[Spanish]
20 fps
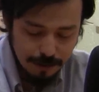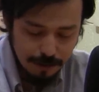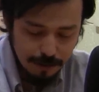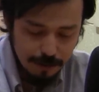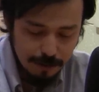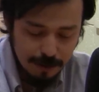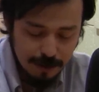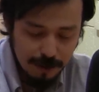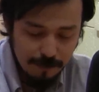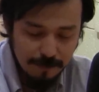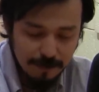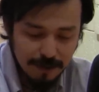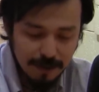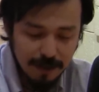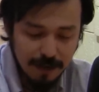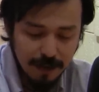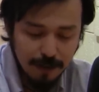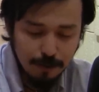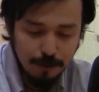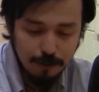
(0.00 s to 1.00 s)
el jefe
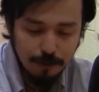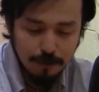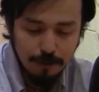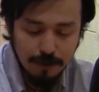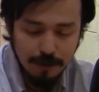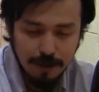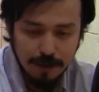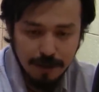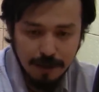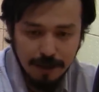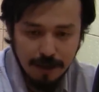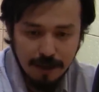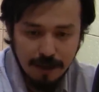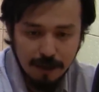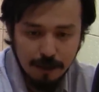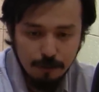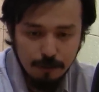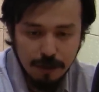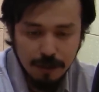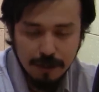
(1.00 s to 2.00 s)
directo era el
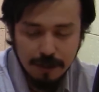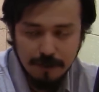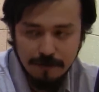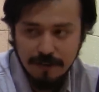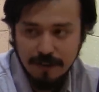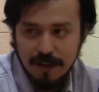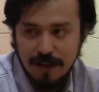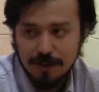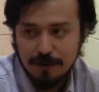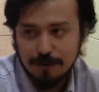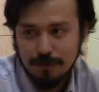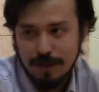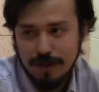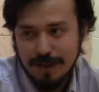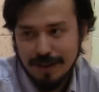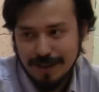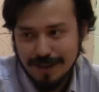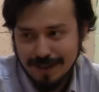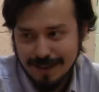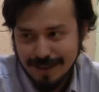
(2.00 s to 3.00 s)
actual jefe de la
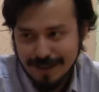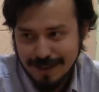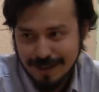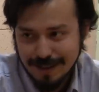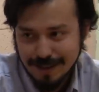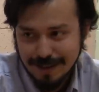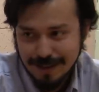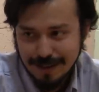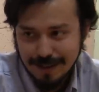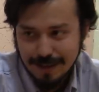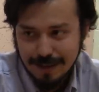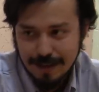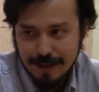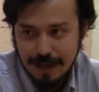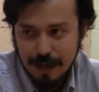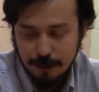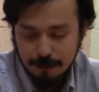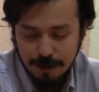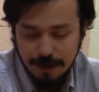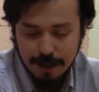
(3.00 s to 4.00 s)
zona,
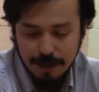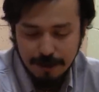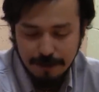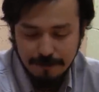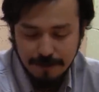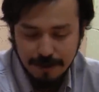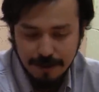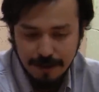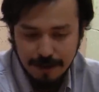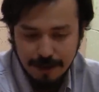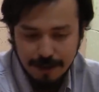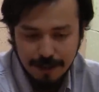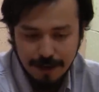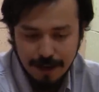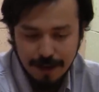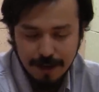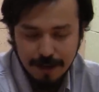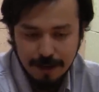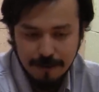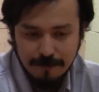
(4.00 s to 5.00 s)
el actual jefe
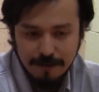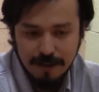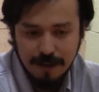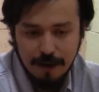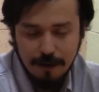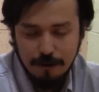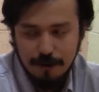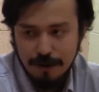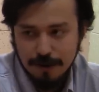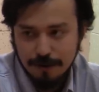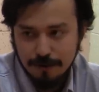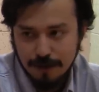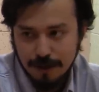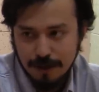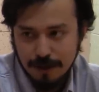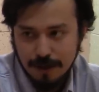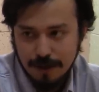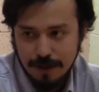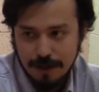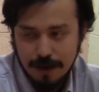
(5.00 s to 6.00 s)
general en jefe de la nueva
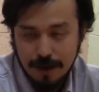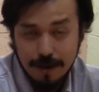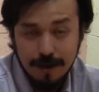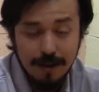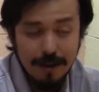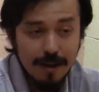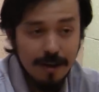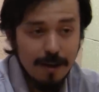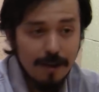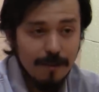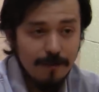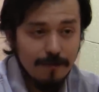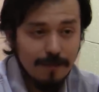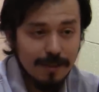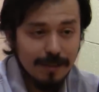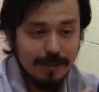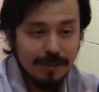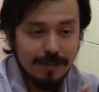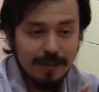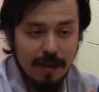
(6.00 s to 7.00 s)
zona, el general
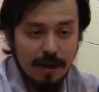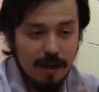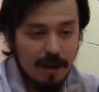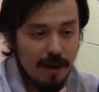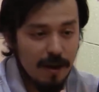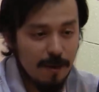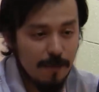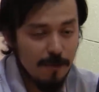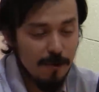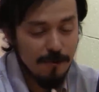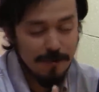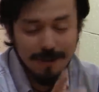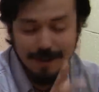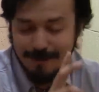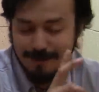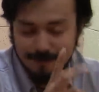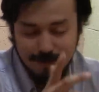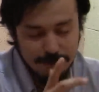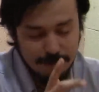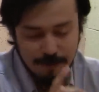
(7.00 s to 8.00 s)

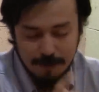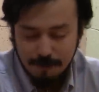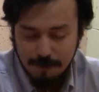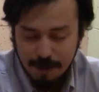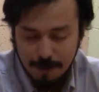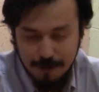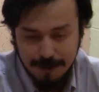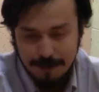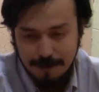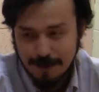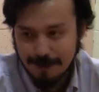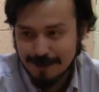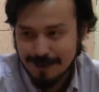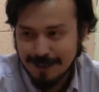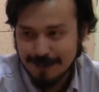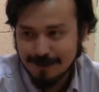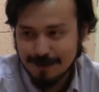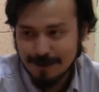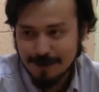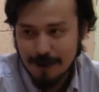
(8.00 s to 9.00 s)
Benzamovic, me, me cuesta
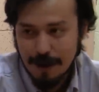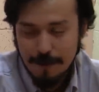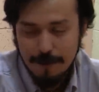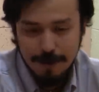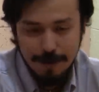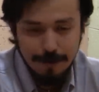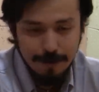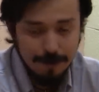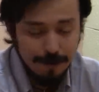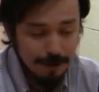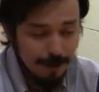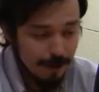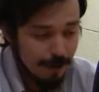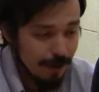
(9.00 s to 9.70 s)
pronunciar su apellido.